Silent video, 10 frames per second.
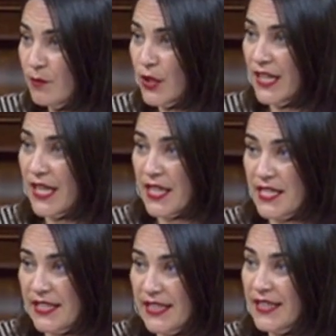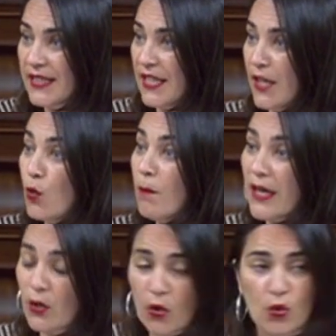porque necesitan tener un
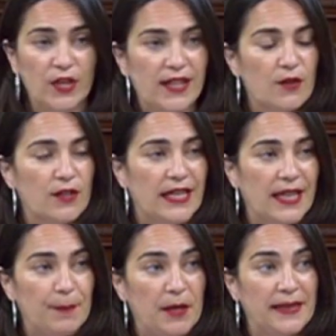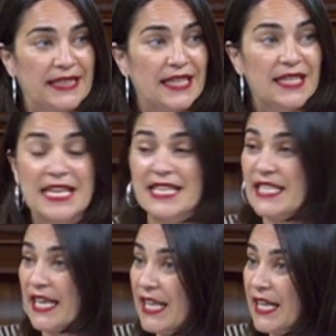marco jurídico que les permita
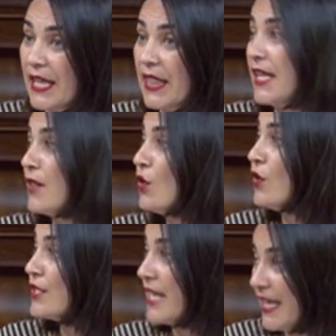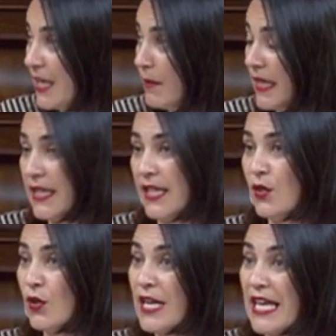seguir creciendo, seguir
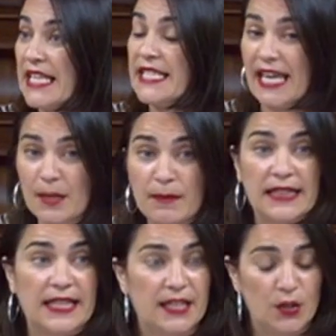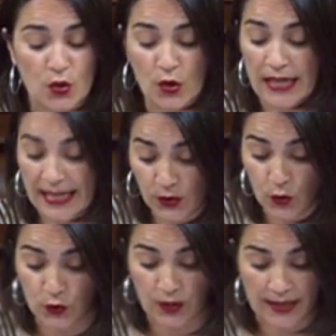invirtiendo y seguir manteniendo la
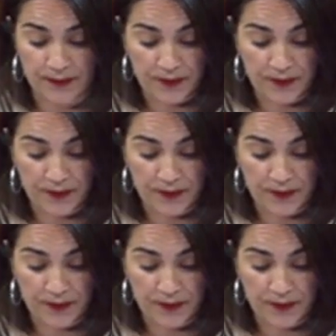industria.